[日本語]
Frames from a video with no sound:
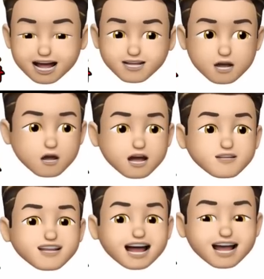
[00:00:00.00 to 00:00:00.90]
これ
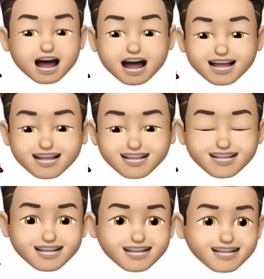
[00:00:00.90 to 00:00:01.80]
はでかい。
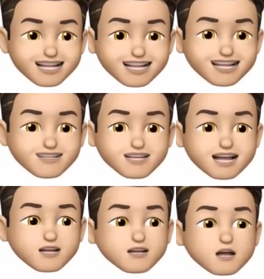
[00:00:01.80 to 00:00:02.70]
い
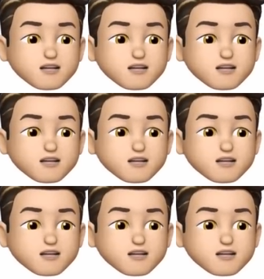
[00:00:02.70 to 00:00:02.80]
いよいいよ